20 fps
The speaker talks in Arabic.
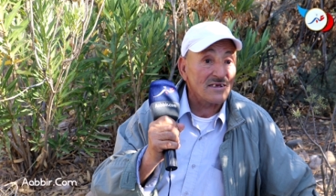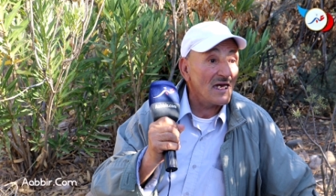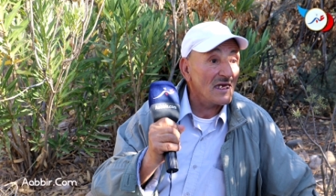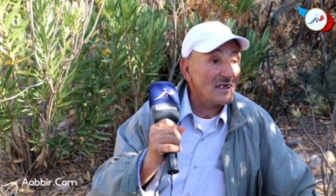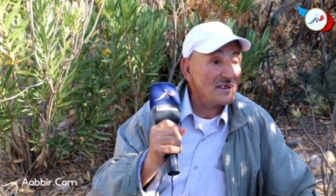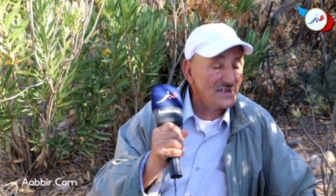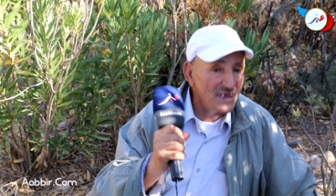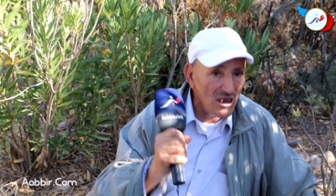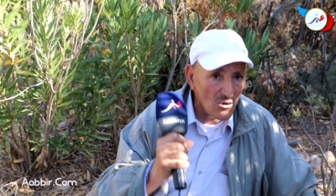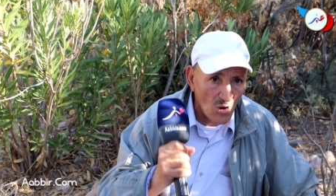
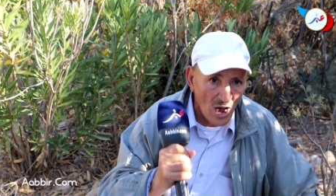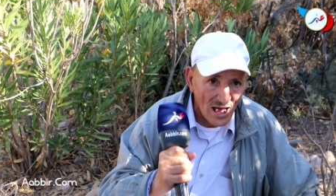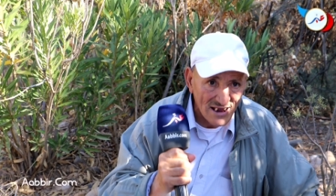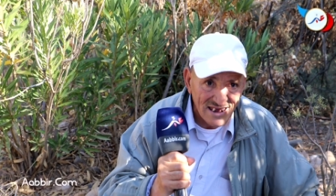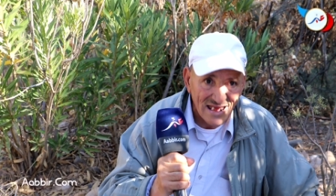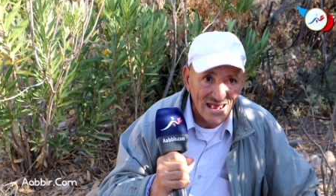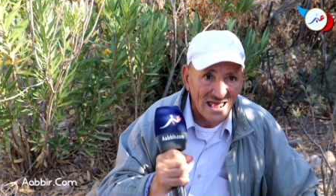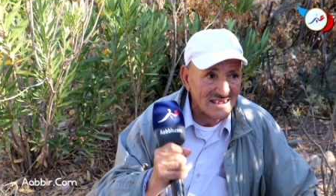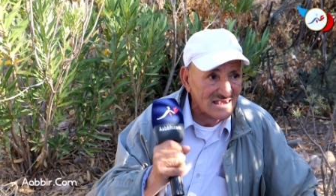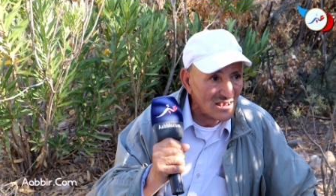
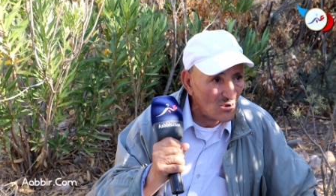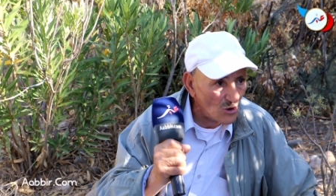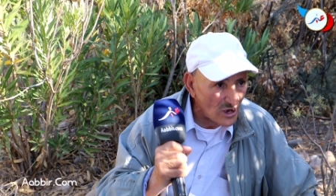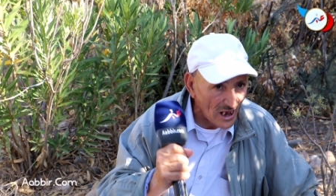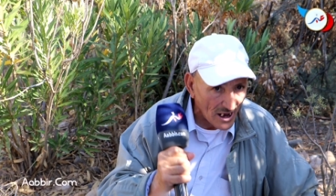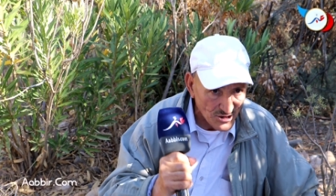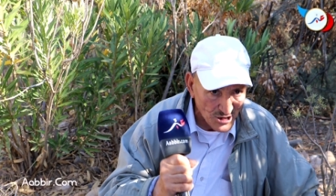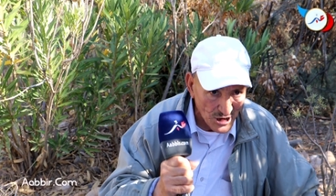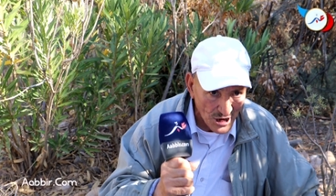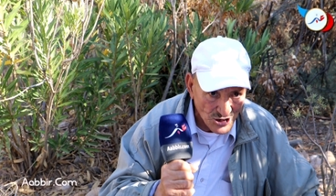تيديوها
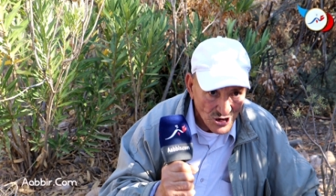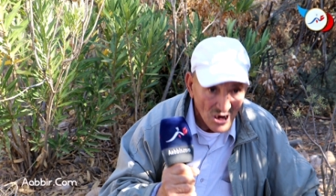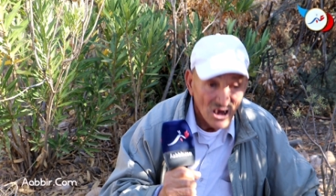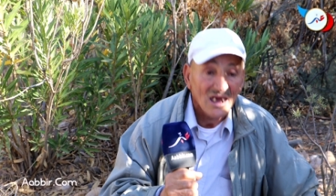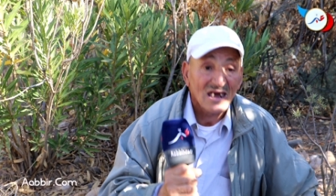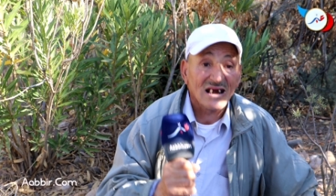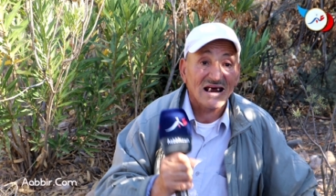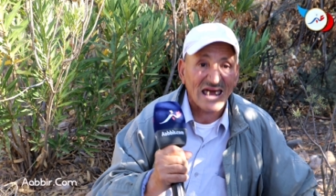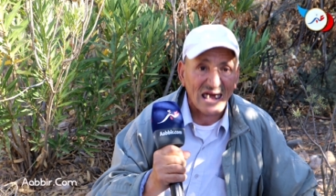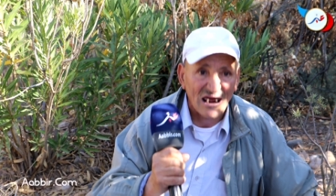تيعطيو الحشيش
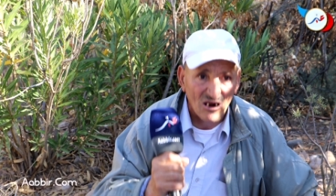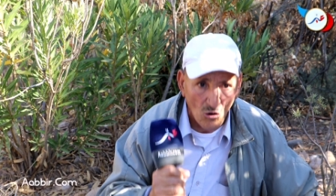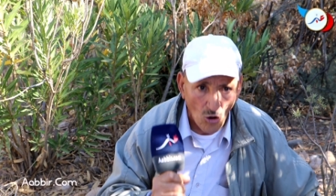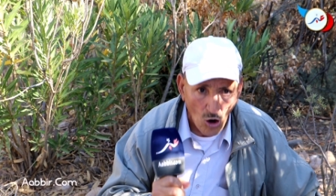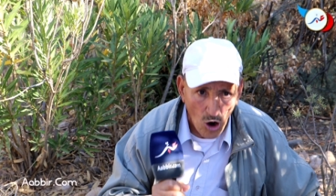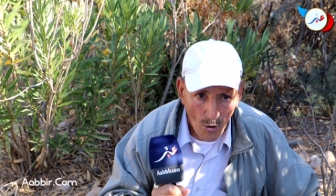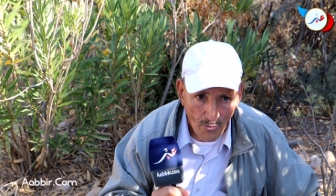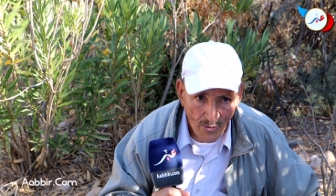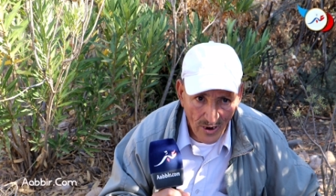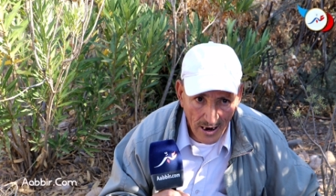
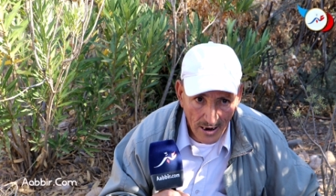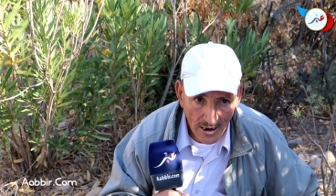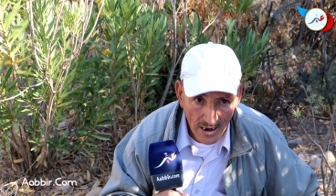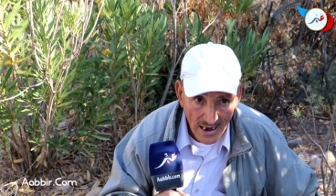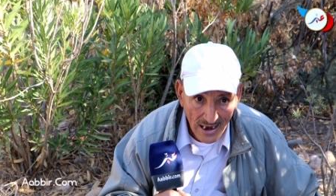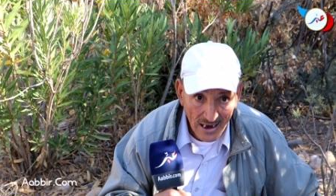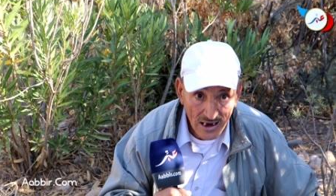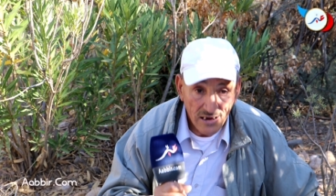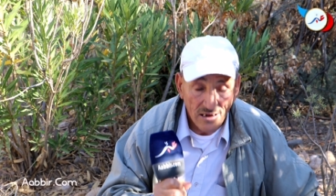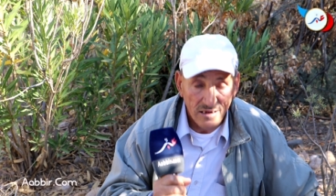رقرقوا به
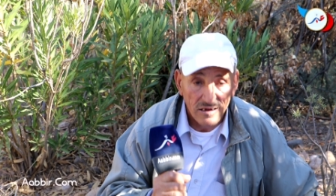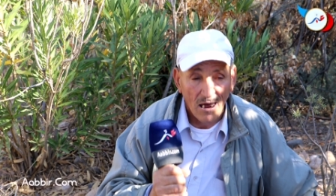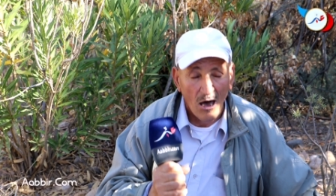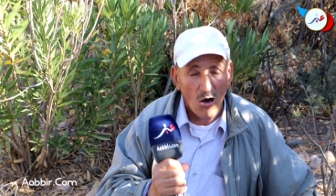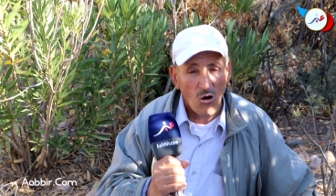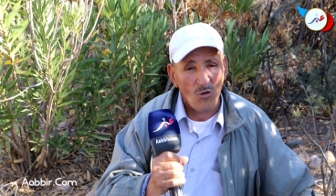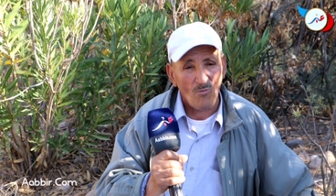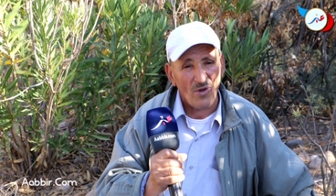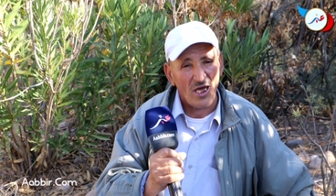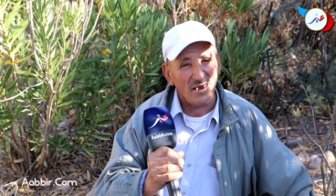
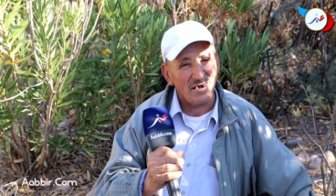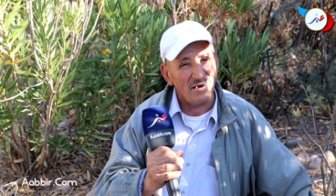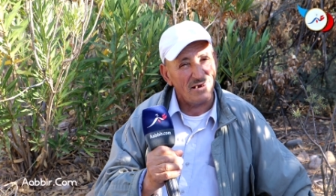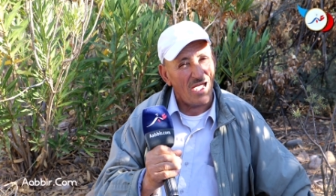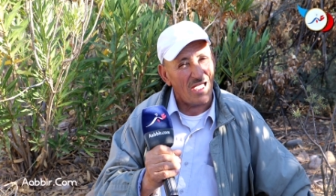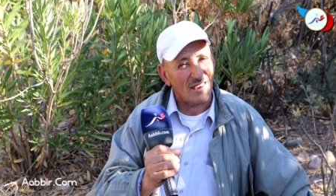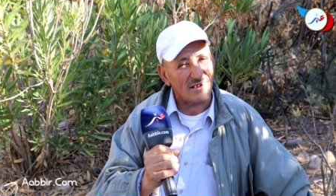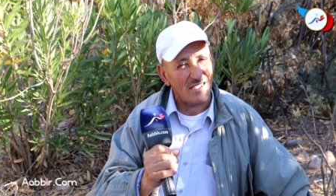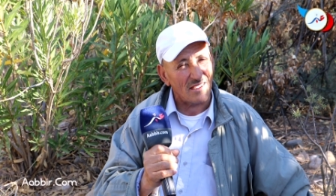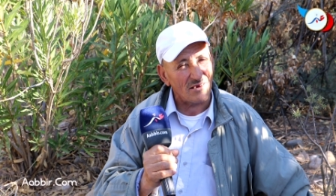اللهم
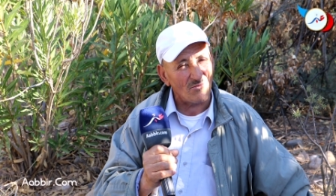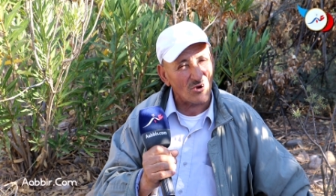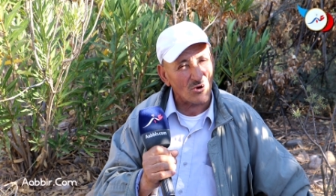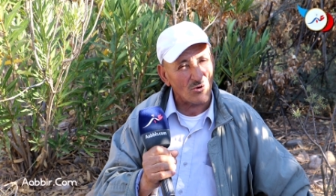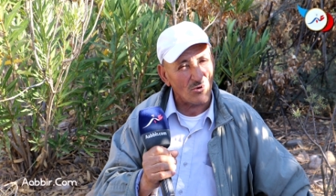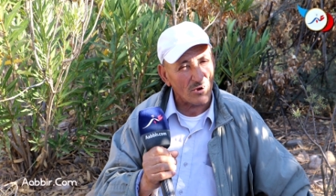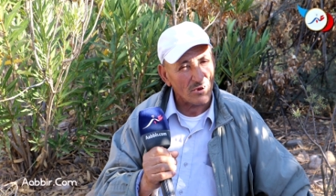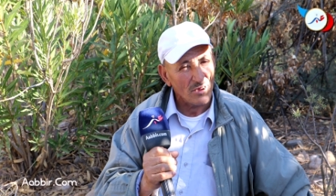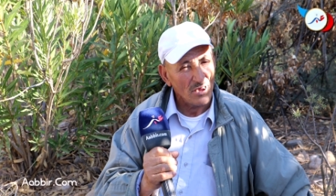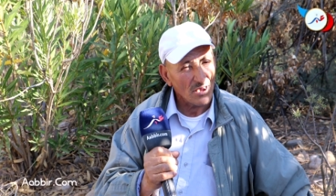انا هذا
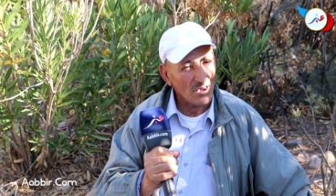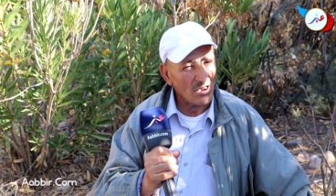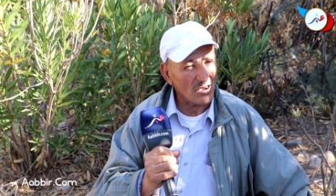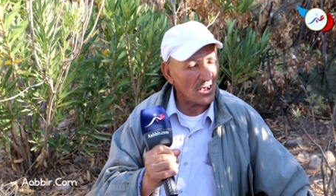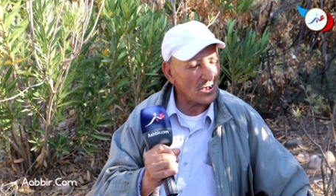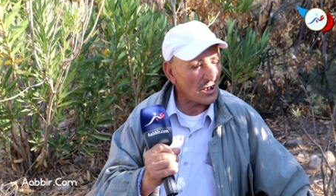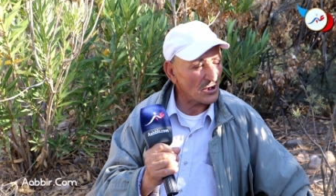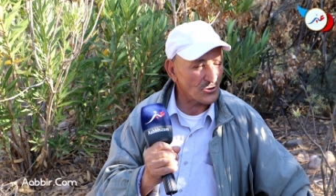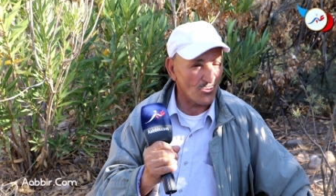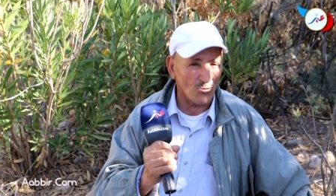منكر
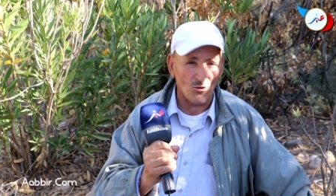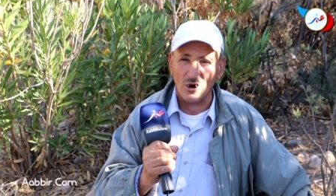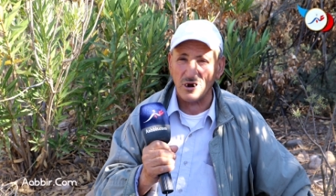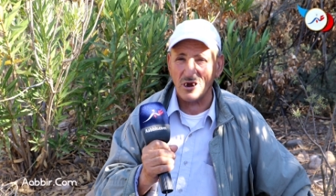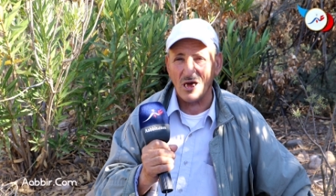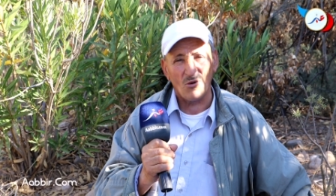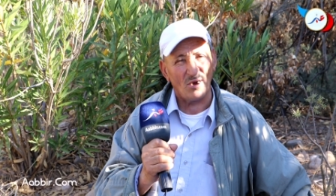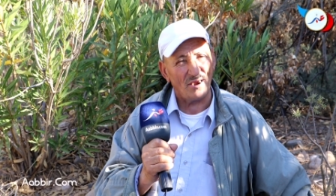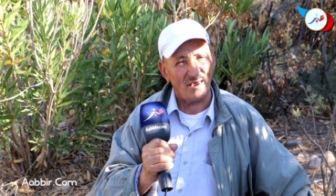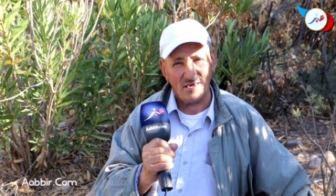
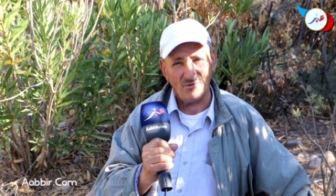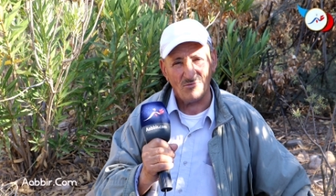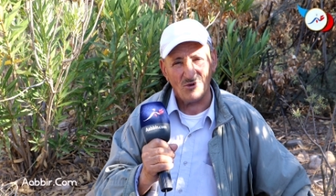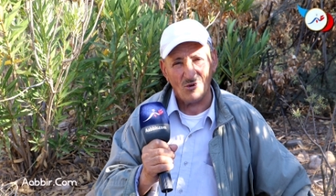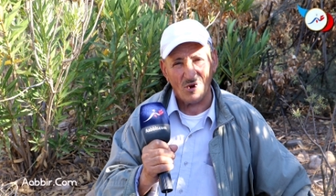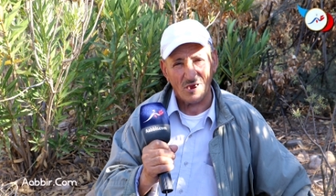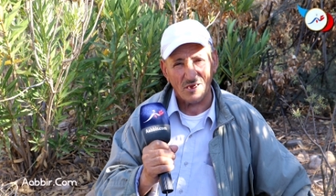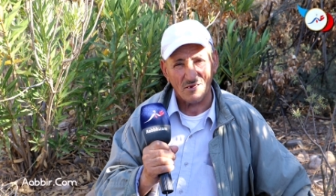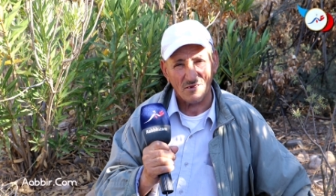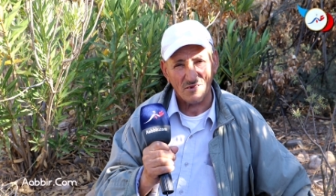حسبنا الله
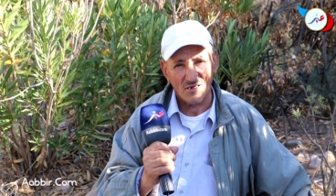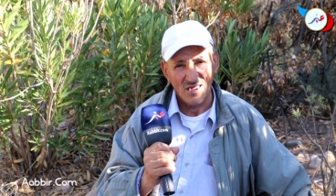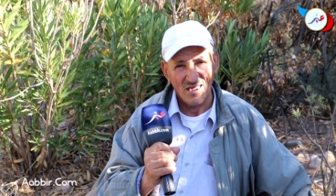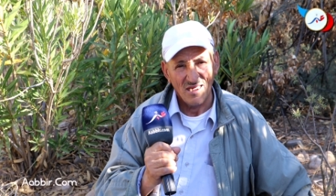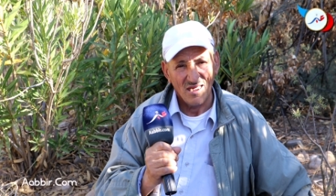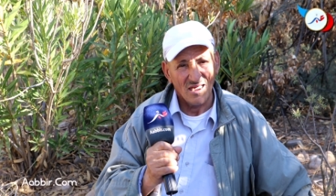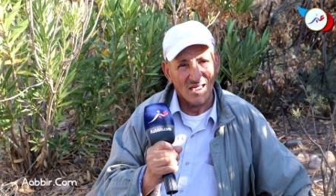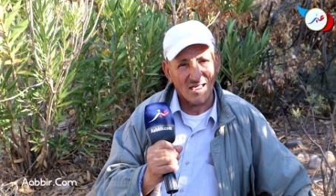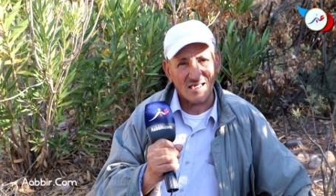ونعم الوكيل